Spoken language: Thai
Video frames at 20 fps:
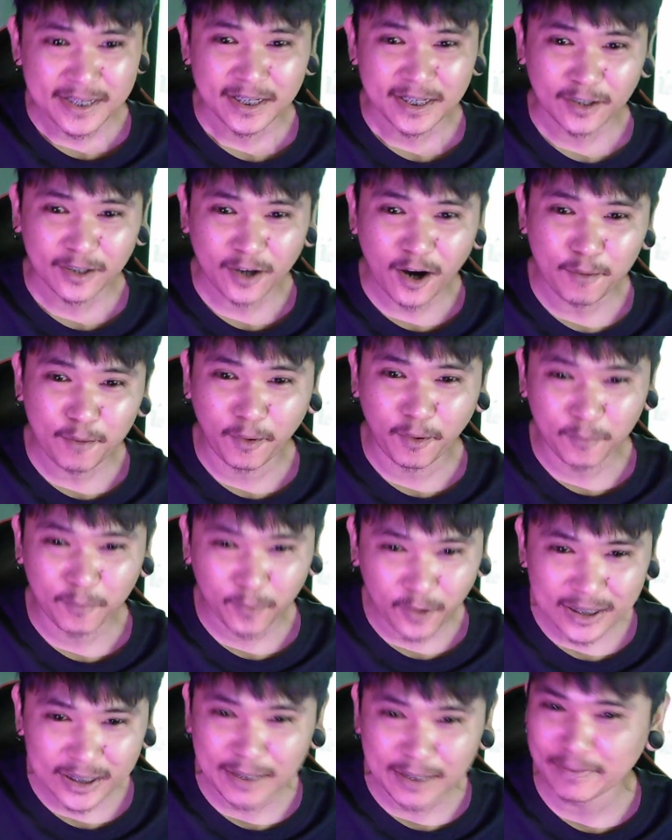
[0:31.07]
ก็ผม
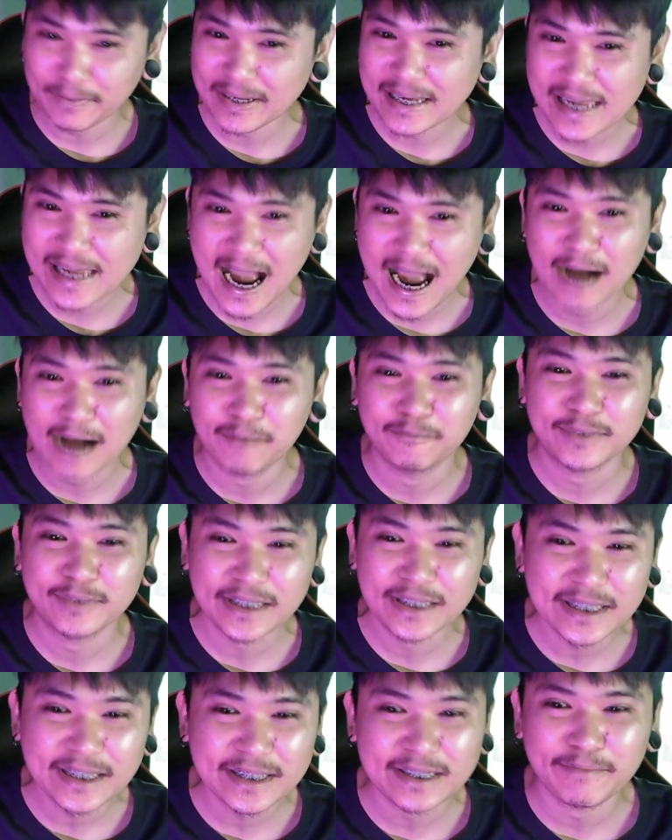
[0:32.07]
ก็จะพยายาม
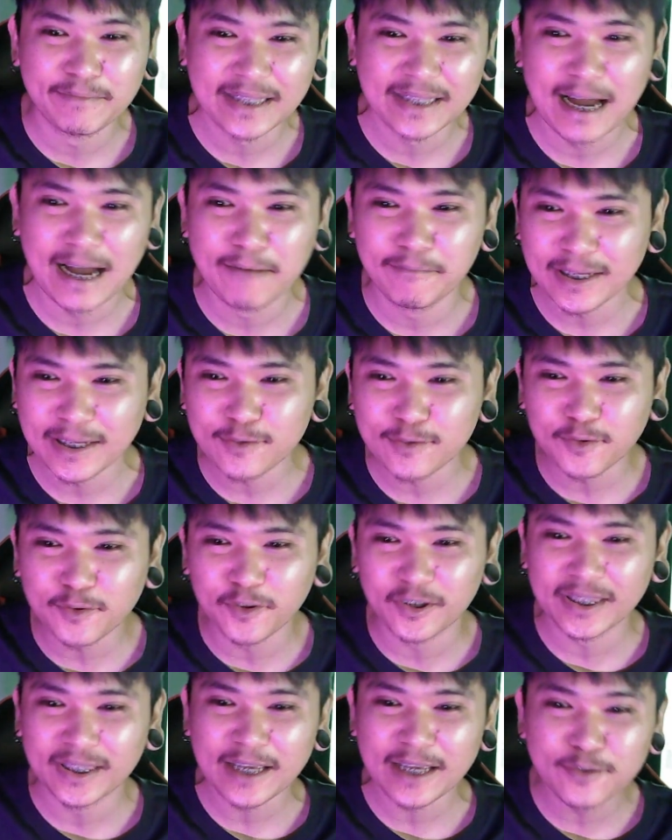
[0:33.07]
ที่จะมาทำให้ทุกค
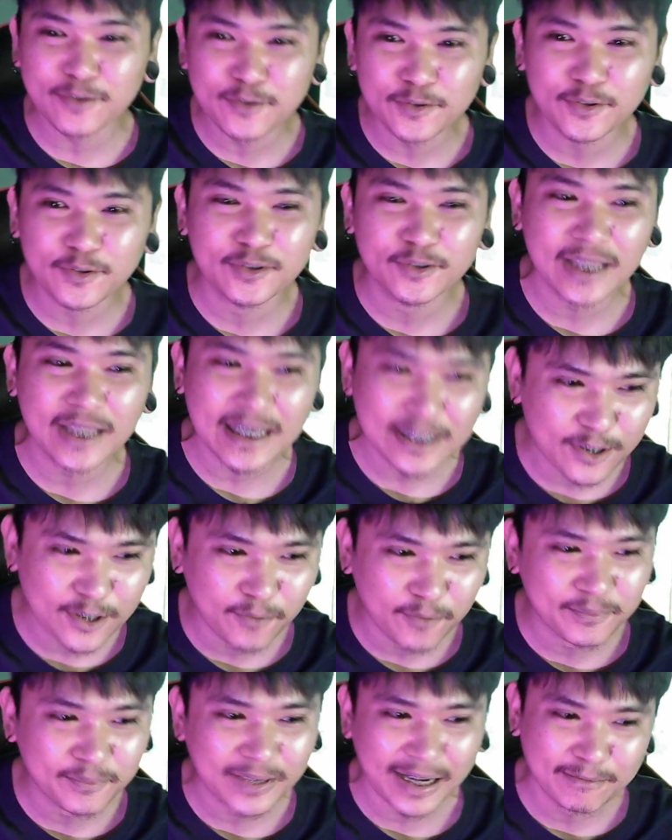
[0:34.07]
นได้ดูได้ช
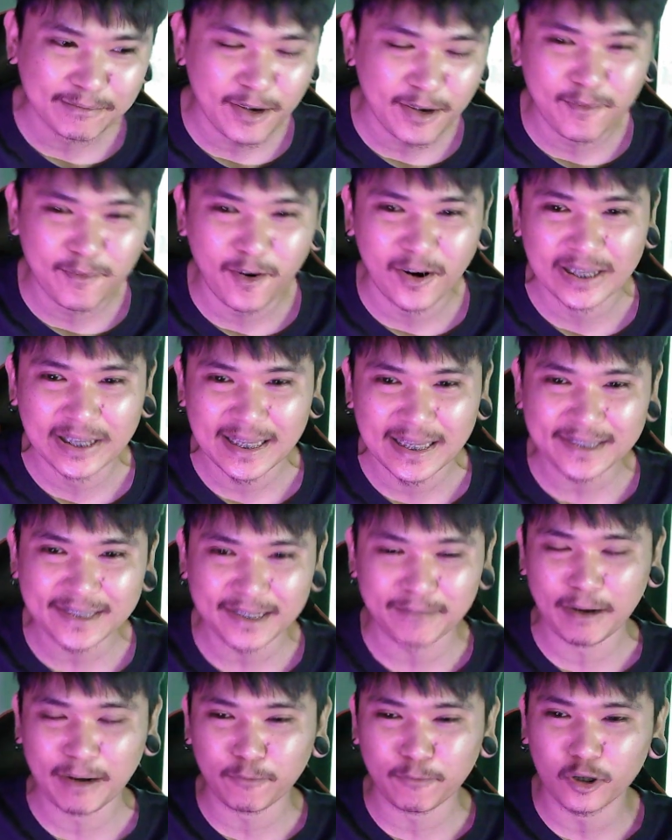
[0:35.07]
มกันบ่อยๆนะ
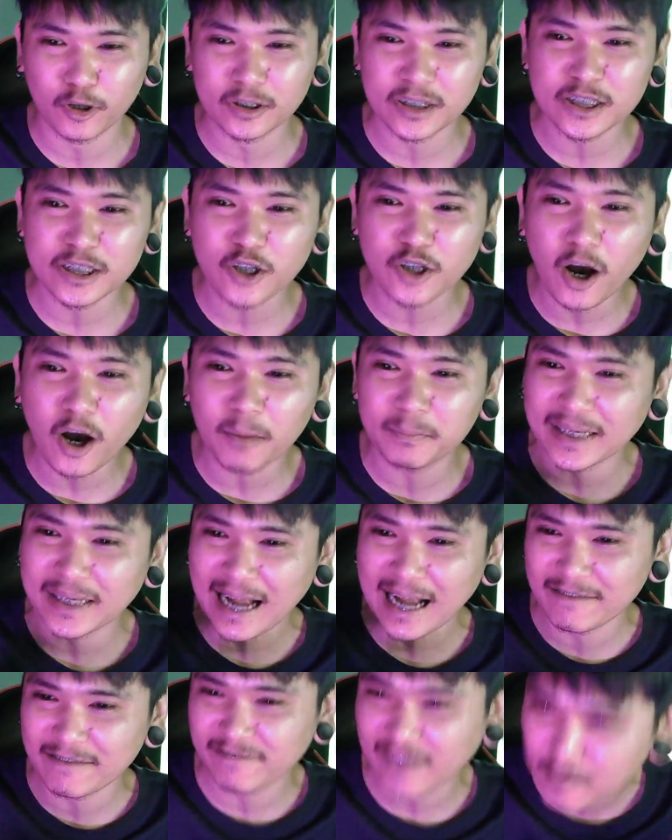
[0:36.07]
สำหรับคนที่ชอบใน
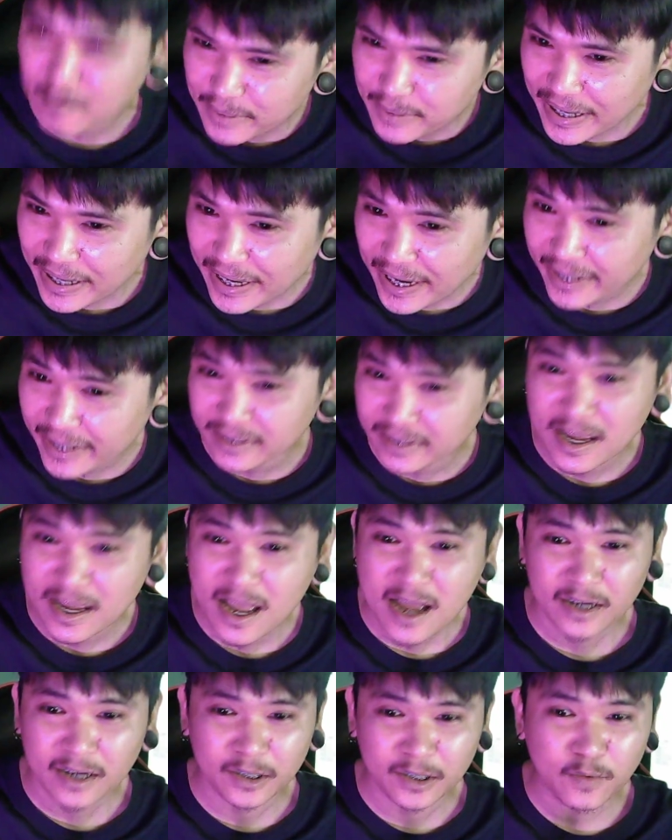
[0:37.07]
การฟังเพลง
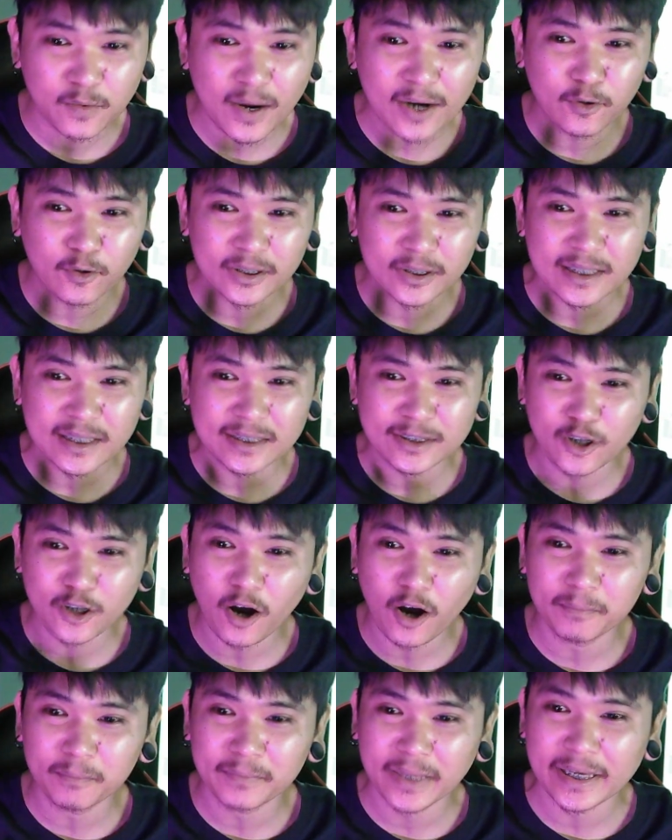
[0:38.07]
หรือว่าคนที่ช
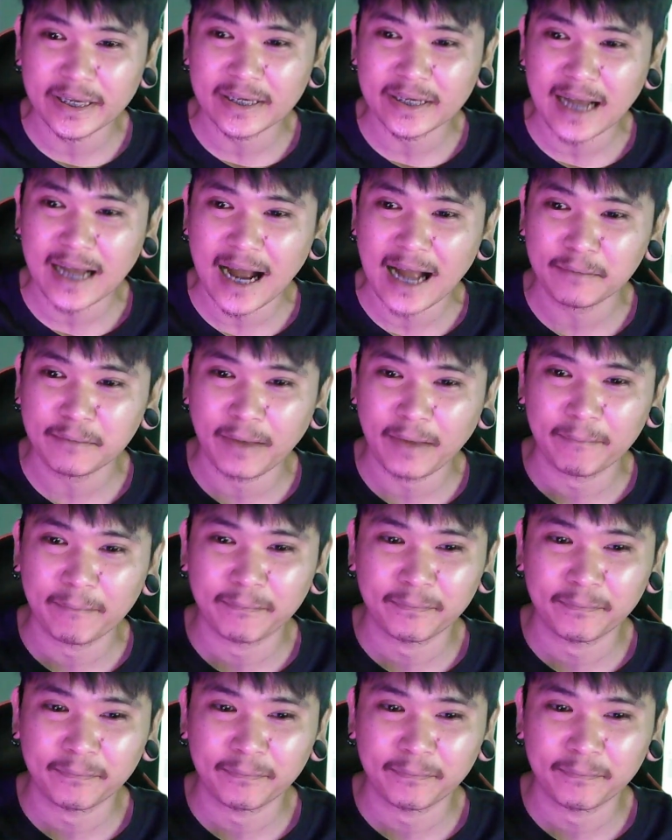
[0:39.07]
อบในการแบบ